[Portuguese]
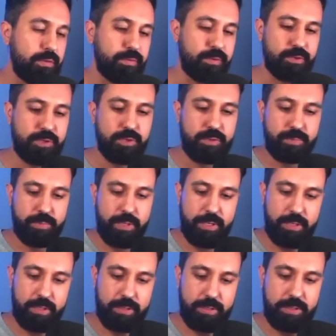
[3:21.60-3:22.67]
Eu vou chamar
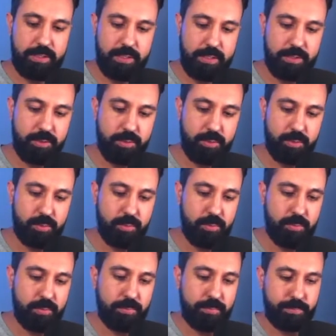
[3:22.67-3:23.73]
ela de azul.